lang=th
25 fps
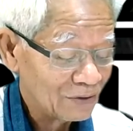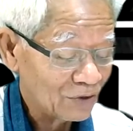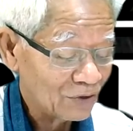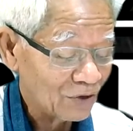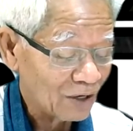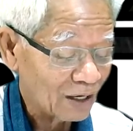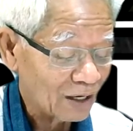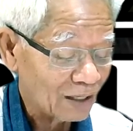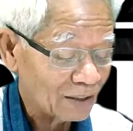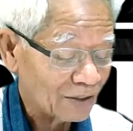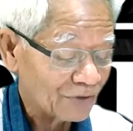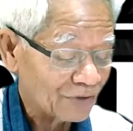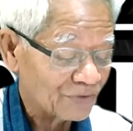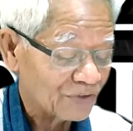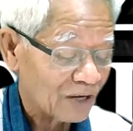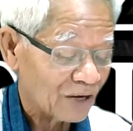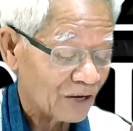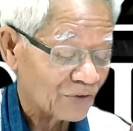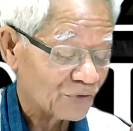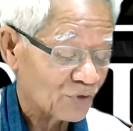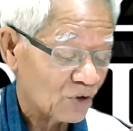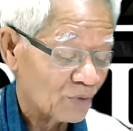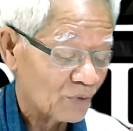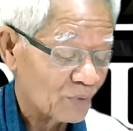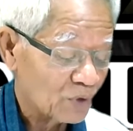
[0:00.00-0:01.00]
ต้องการจะสั่ง
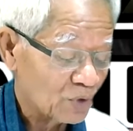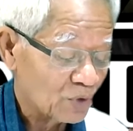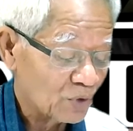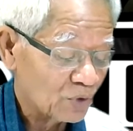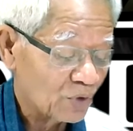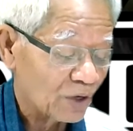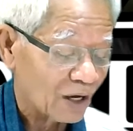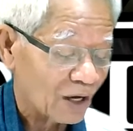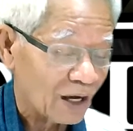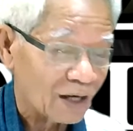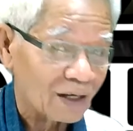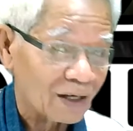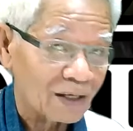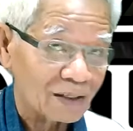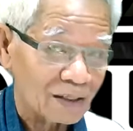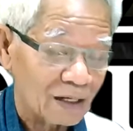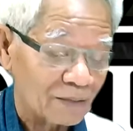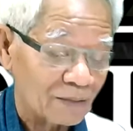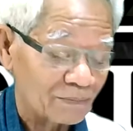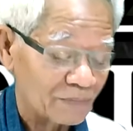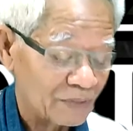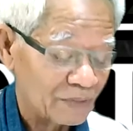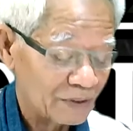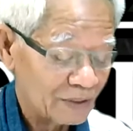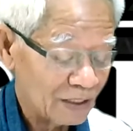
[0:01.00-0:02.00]
สอนมนุษย์ด้วยการกระ
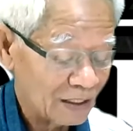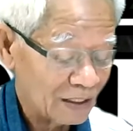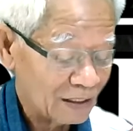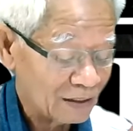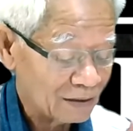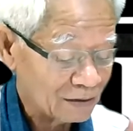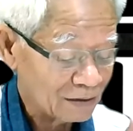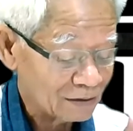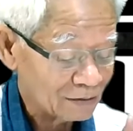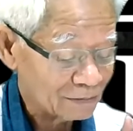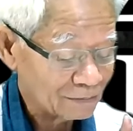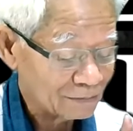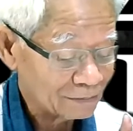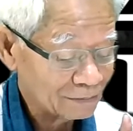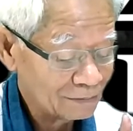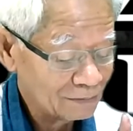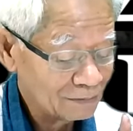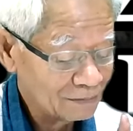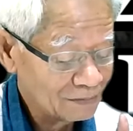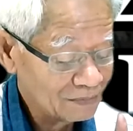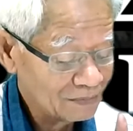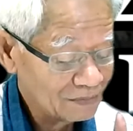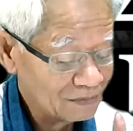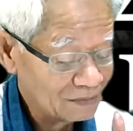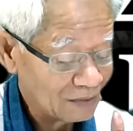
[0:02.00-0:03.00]
ทำไม่ใช่หรอ
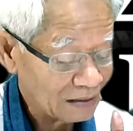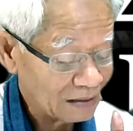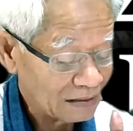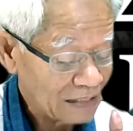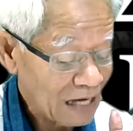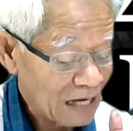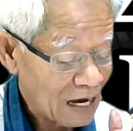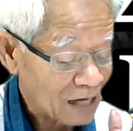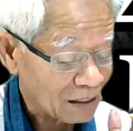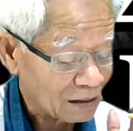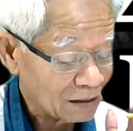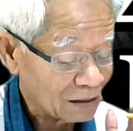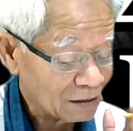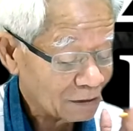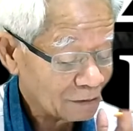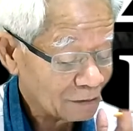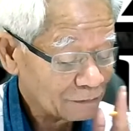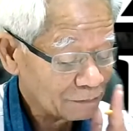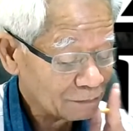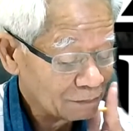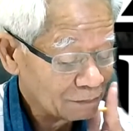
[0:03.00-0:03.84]
มันยากนะ